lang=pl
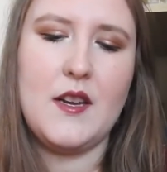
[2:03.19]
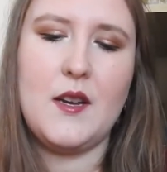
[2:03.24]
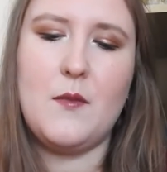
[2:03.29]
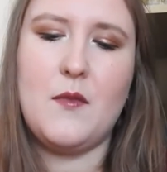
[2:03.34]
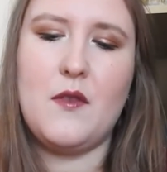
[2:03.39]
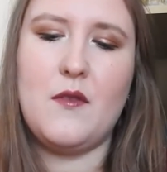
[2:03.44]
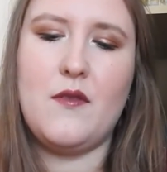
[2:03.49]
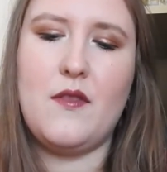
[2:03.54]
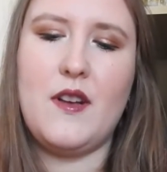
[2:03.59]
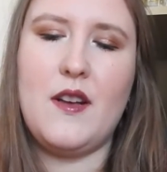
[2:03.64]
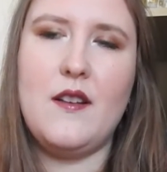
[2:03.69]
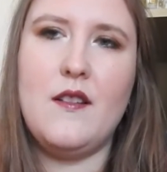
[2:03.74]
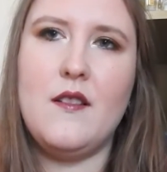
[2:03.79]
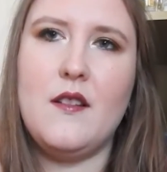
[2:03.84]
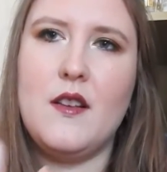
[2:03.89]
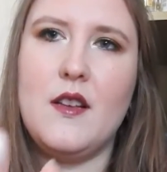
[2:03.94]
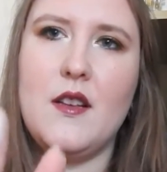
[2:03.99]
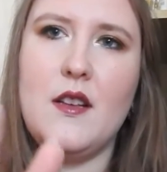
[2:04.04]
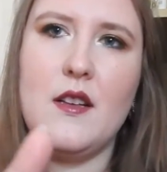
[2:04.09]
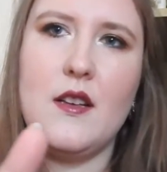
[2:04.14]
kremowe.
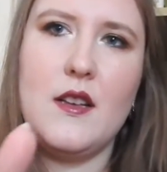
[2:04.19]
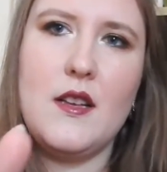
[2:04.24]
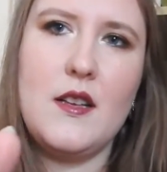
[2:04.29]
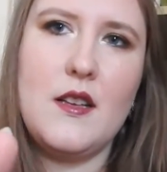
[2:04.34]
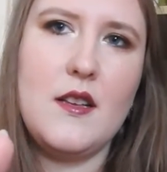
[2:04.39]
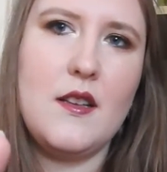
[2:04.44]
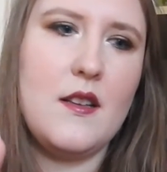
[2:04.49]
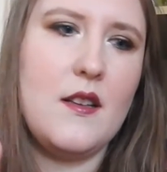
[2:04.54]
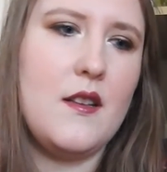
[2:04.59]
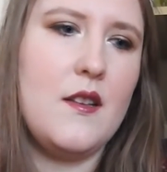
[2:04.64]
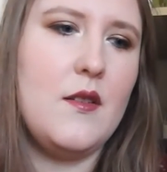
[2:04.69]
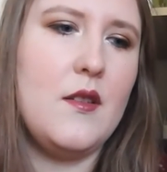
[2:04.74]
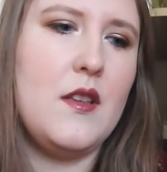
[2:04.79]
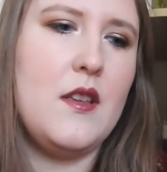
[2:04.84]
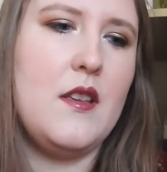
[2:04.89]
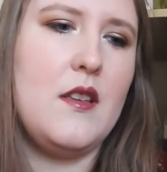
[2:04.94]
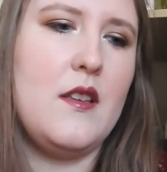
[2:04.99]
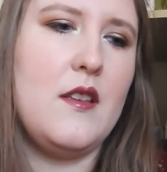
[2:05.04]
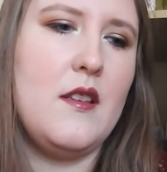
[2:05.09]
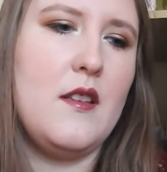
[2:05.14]
E,
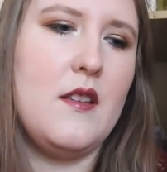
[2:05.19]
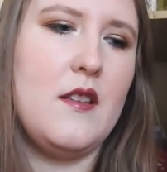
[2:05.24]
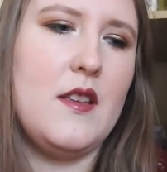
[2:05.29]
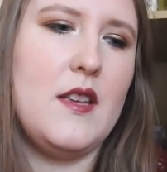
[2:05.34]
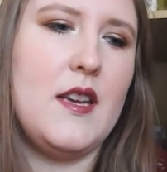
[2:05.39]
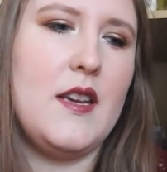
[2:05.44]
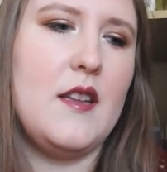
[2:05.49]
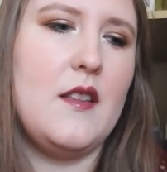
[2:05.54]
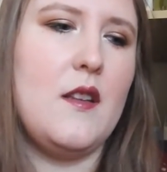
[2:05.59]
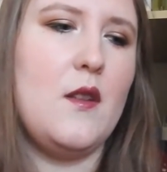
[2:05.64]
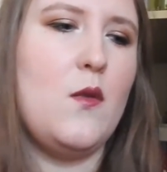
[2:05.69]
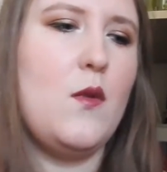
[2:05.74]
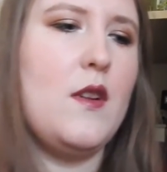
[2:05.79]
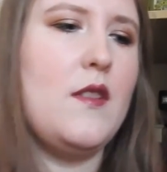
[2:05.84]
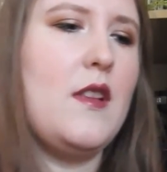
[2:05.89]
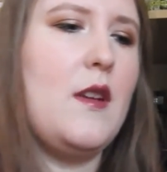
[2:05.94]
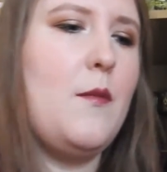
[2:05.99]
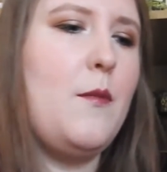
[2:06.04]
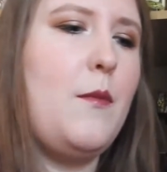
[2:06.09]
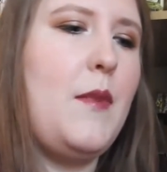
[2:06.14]
i ja je
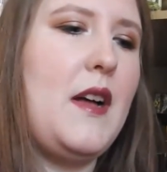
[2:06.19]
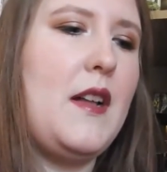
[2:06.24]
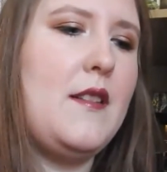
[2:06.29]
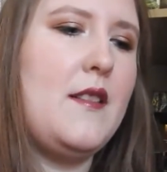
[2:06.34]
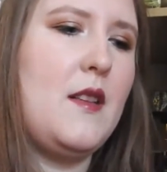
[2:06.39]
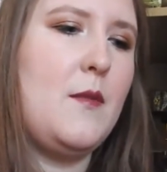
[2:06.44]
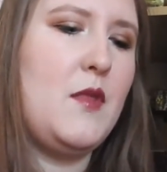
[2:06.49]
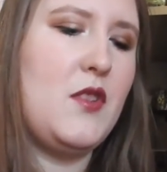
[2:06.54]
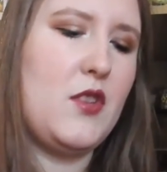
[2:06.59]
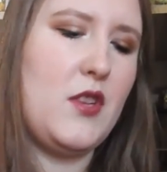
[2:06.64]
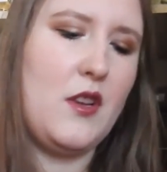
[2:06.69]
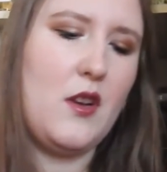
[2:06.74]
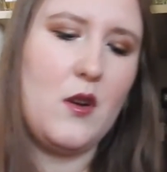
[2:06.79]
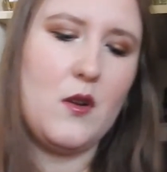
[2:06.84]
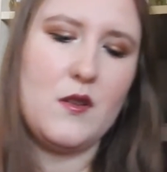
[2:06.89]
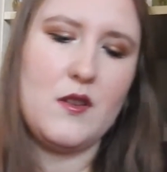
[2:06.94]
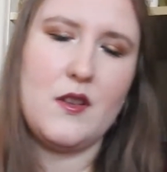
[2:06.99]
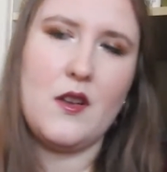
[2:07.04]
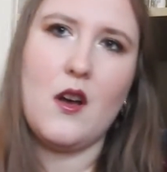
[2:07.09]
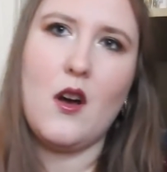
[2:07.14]
nakładam palcem, jeżeli
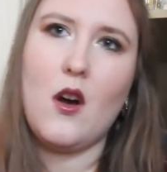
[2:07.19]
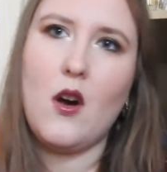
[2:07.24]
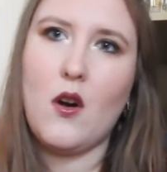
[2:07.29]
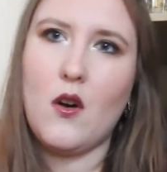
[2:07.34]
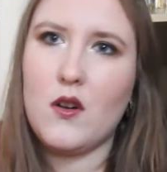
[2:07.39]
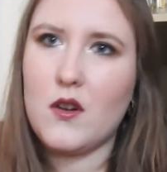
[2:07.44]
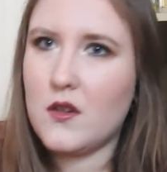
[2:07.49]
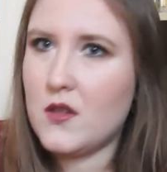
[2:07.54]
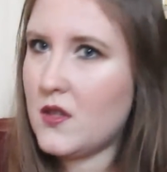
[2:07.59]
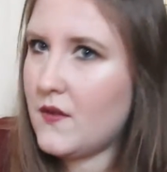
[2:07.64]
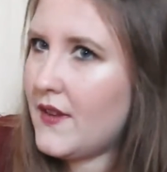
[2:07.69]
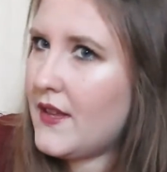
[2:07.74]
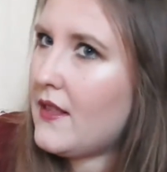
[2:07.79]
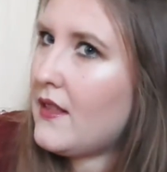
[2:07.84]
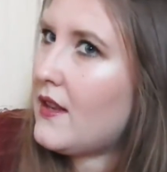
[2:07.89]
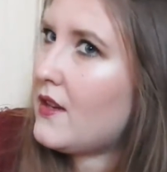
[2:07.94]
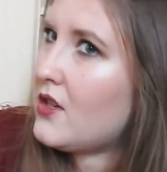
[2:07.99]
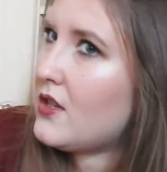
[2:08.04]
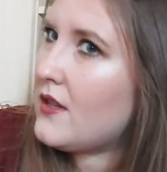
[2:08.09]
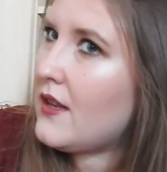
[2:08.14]
chodzi o
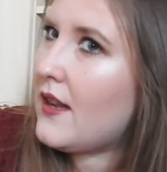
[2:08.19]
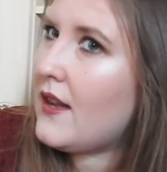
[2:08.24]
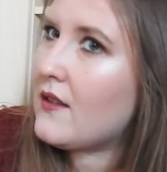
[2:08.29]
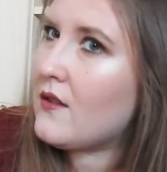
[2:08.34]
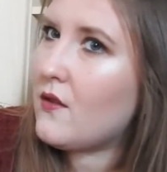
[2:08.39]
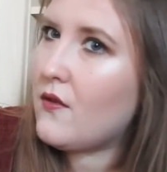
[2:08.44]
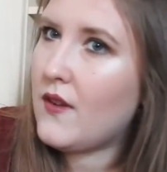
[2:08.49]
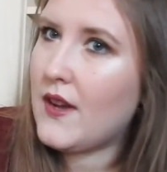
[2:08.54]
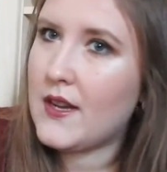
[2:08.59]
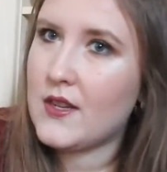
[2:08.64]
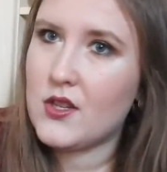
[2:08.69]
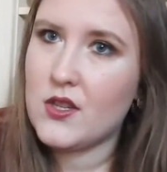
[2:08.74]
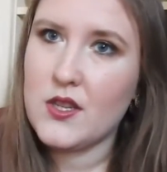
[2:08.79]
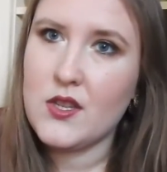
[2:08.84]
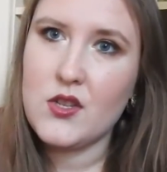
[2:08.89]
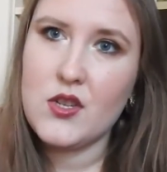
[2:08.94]
rozświetlacz na twarzy.